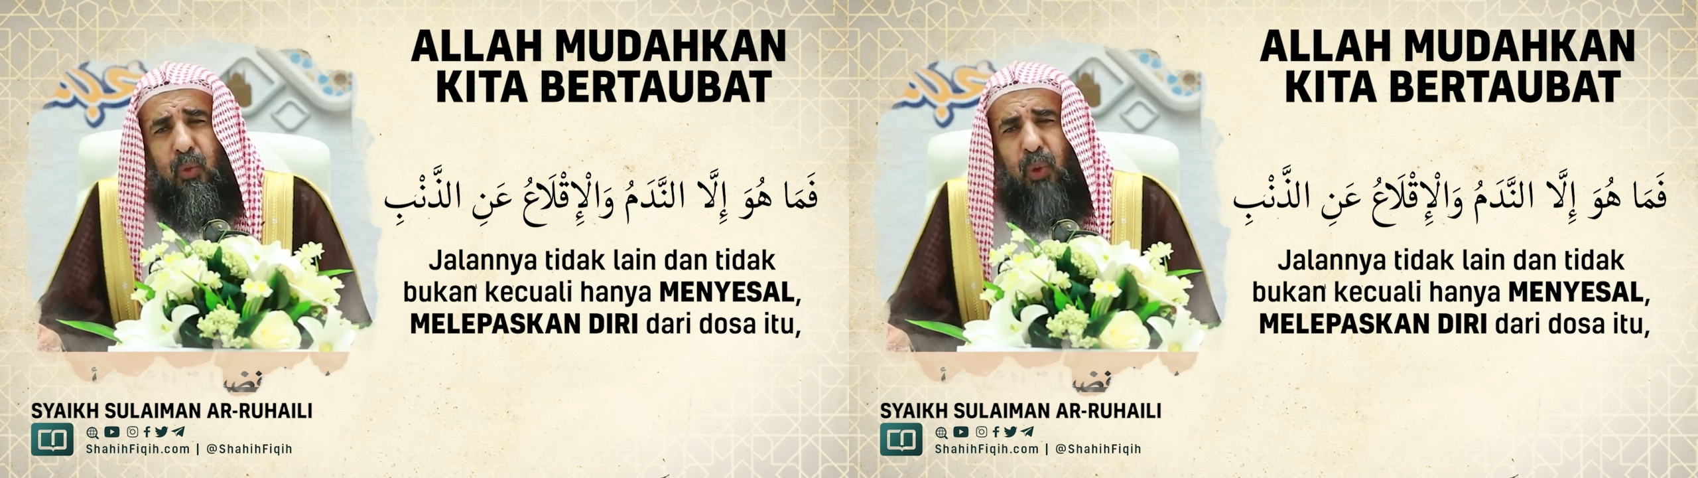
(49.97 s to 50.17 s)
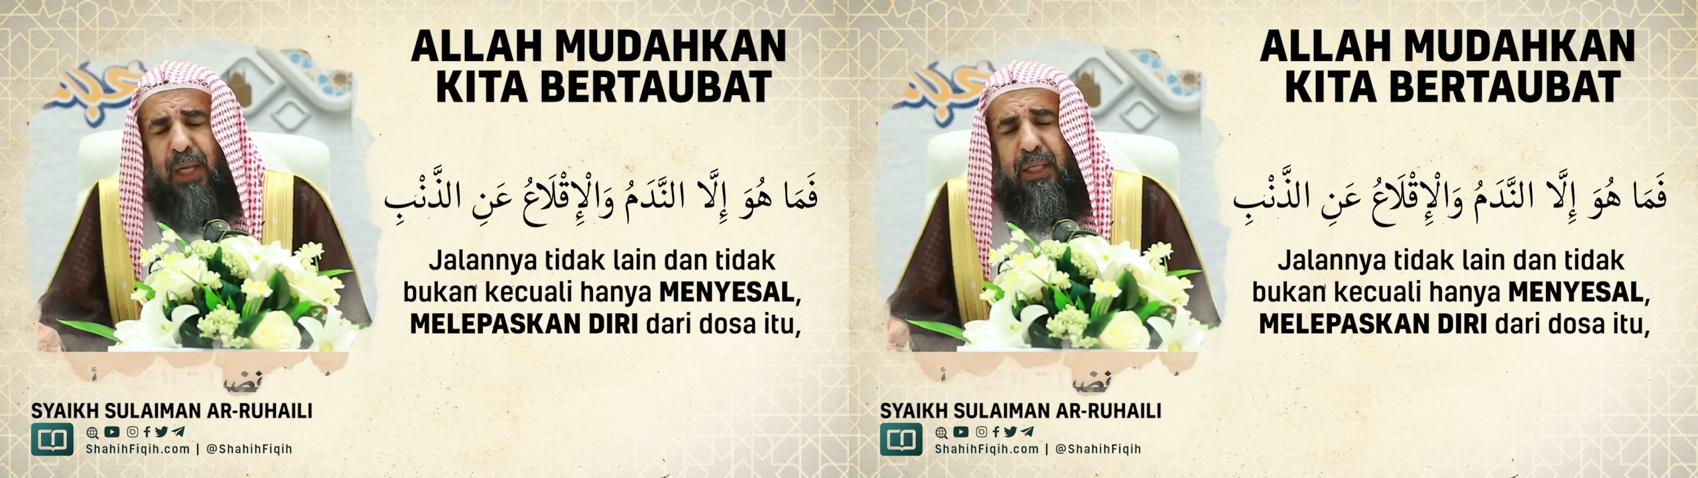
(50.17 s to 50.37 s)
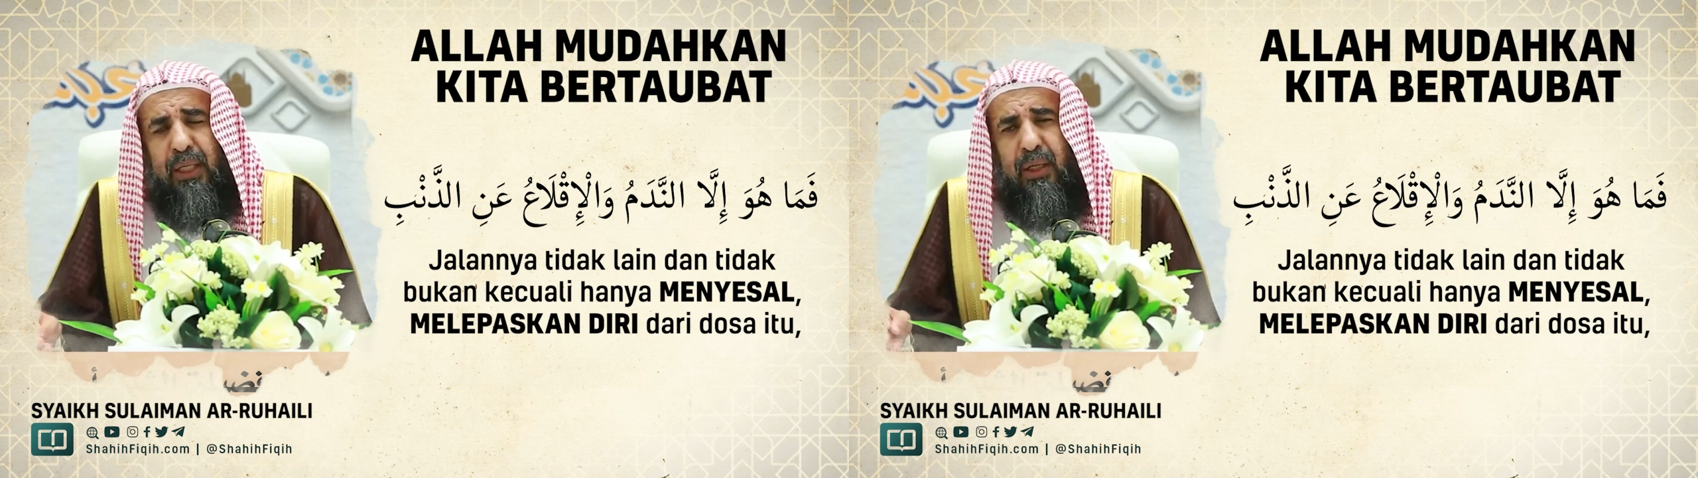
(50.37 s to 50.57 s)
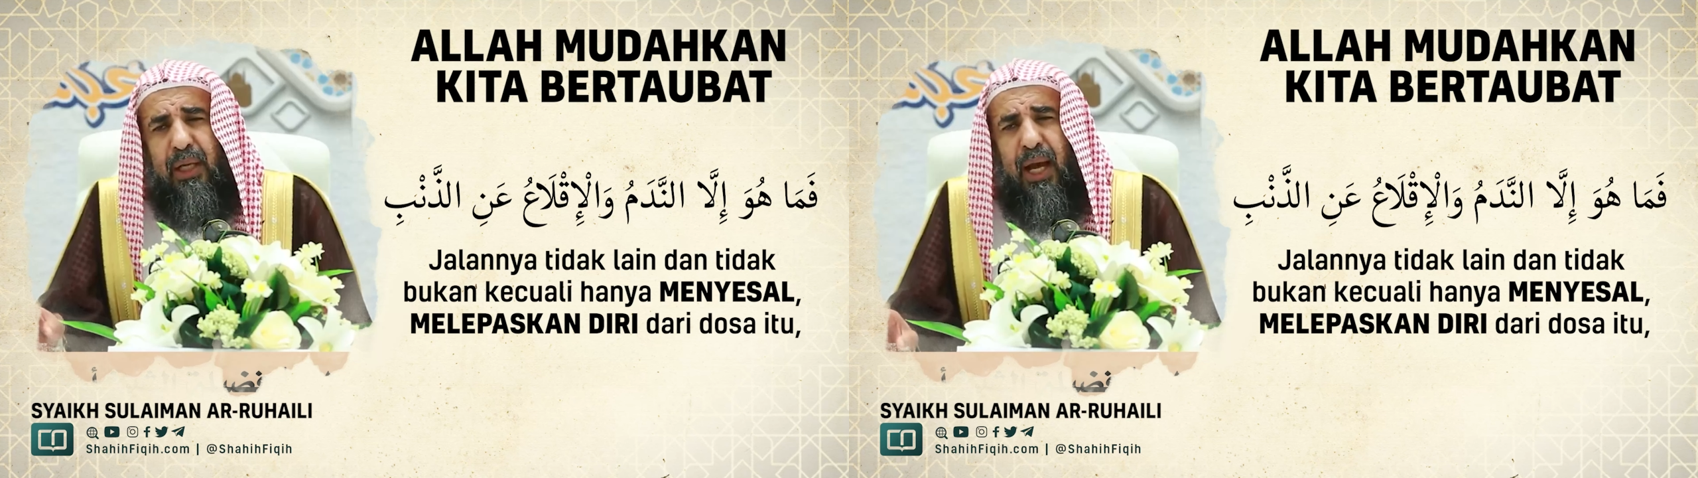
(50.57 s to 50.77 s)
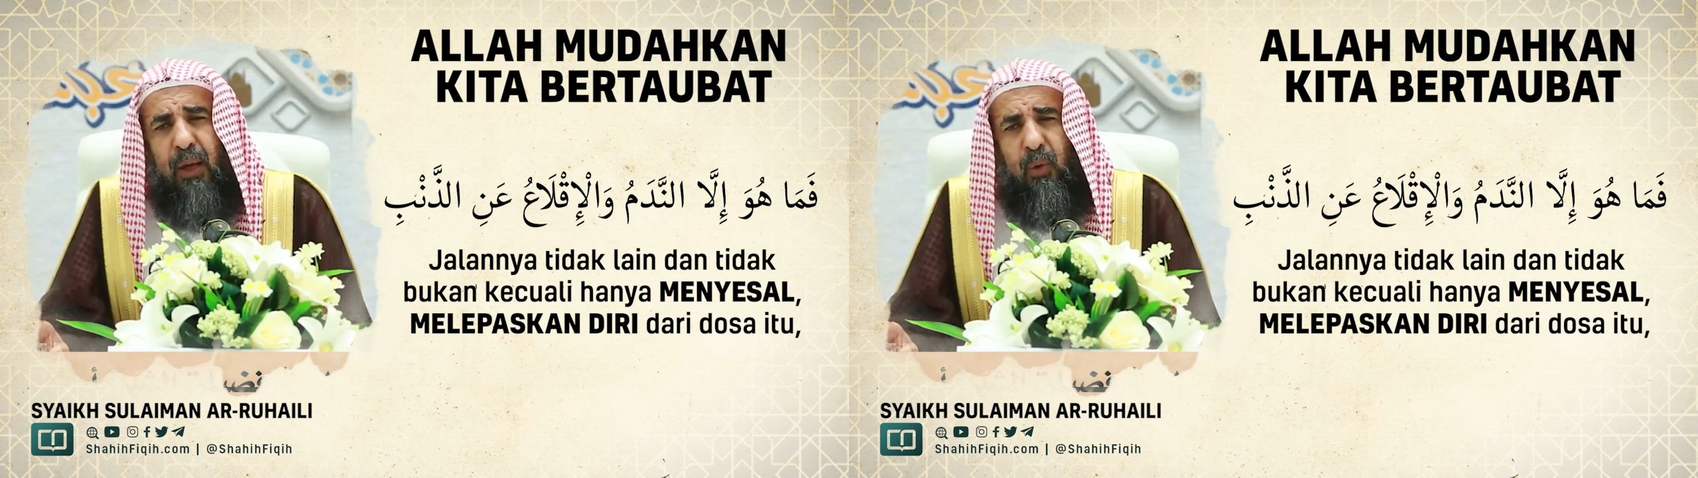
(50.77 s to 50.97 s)

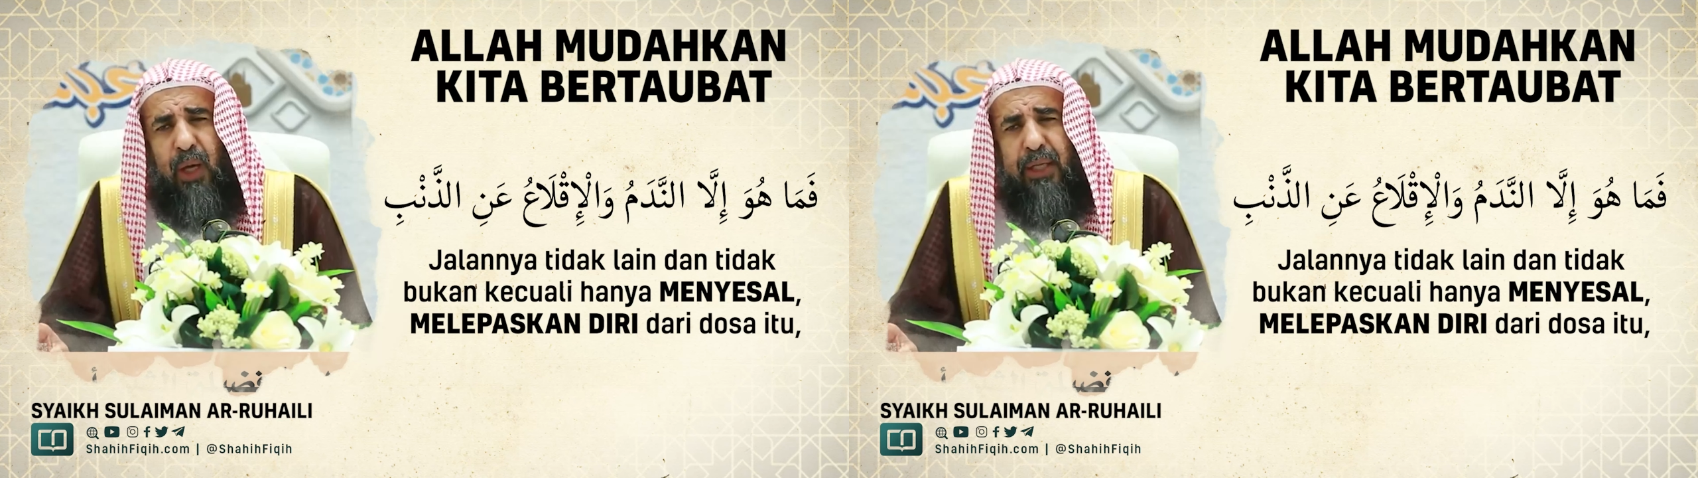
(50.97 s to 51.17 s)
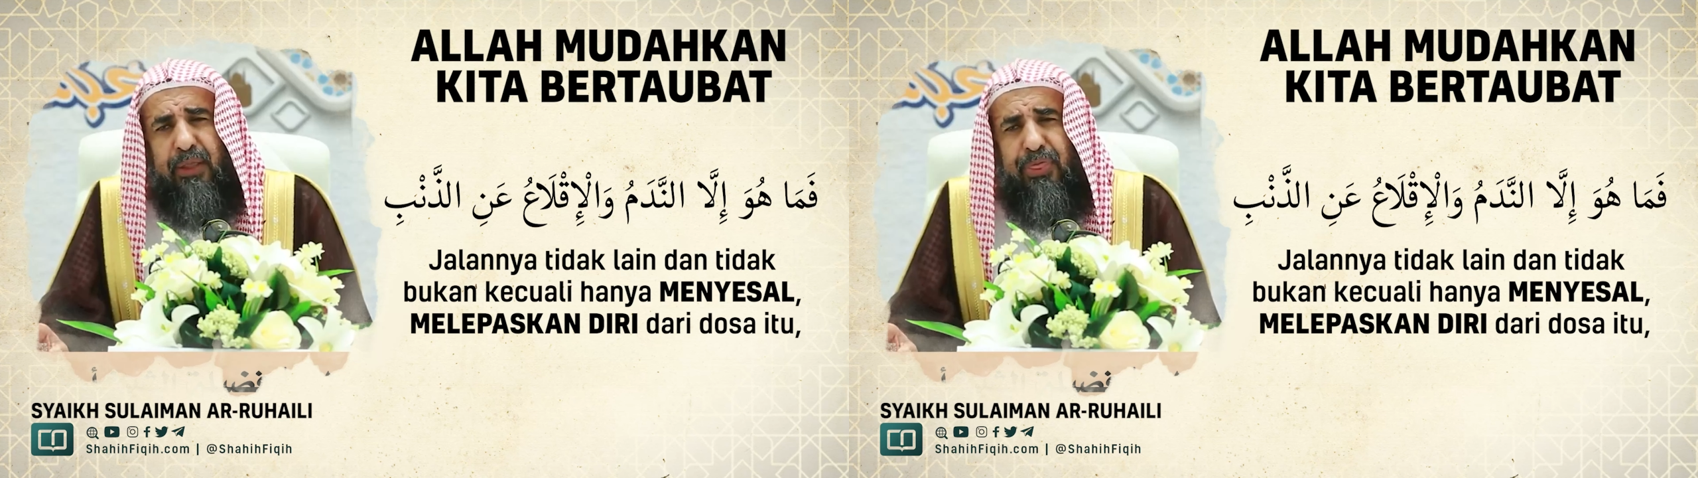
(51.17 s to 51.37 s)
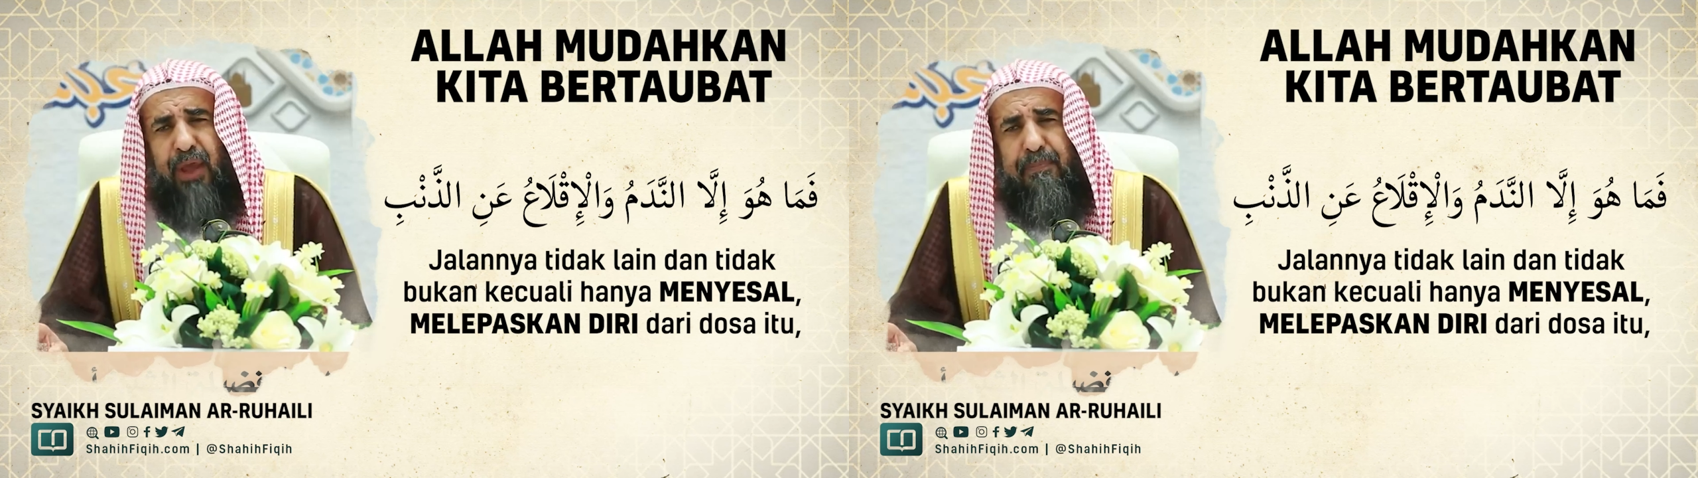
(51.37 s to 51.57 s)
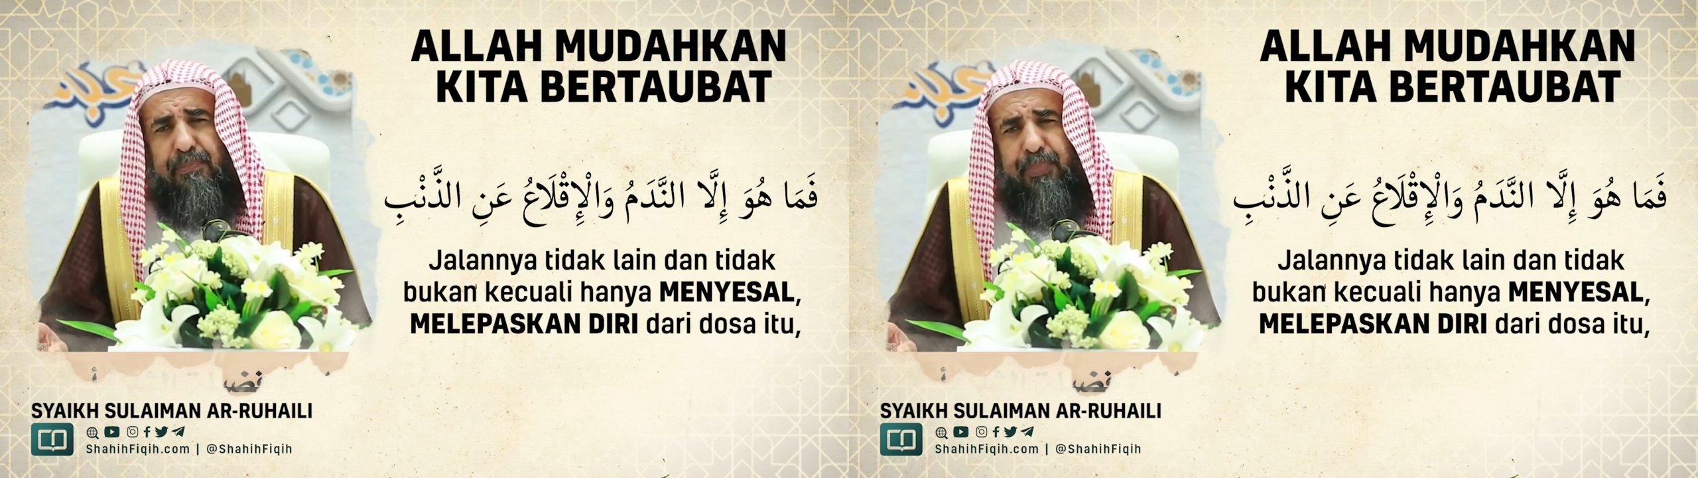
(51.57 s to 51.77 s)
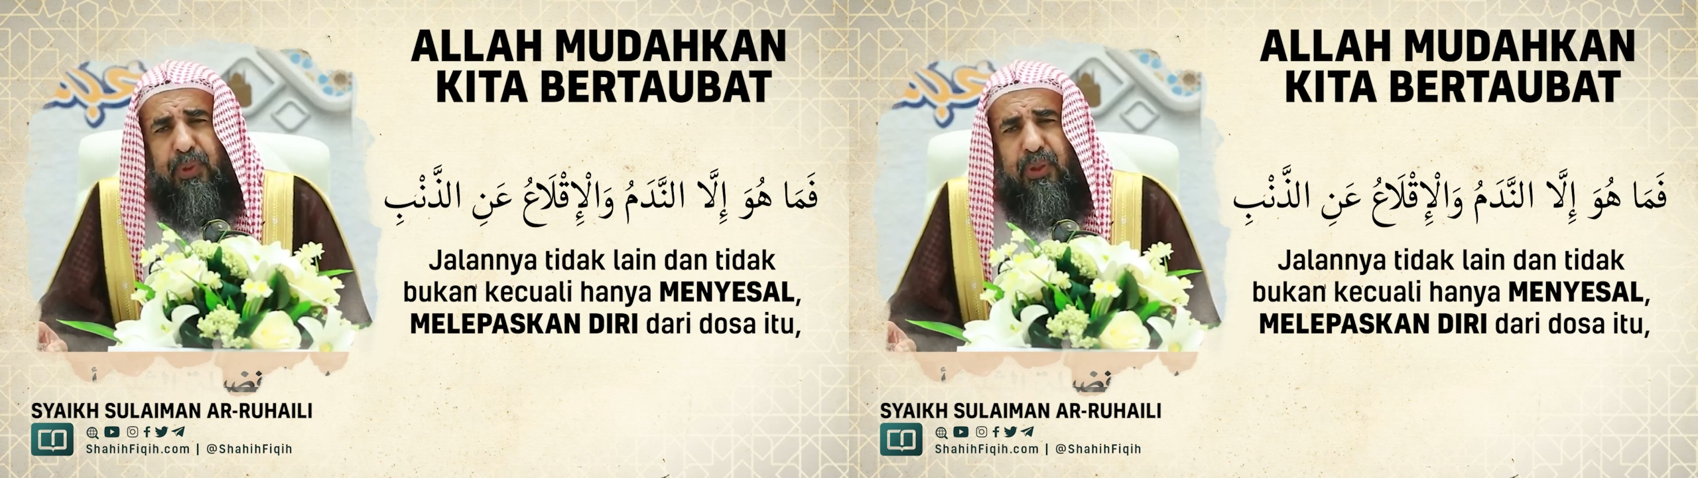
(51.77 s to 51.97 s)
والاقلاع عن الذنب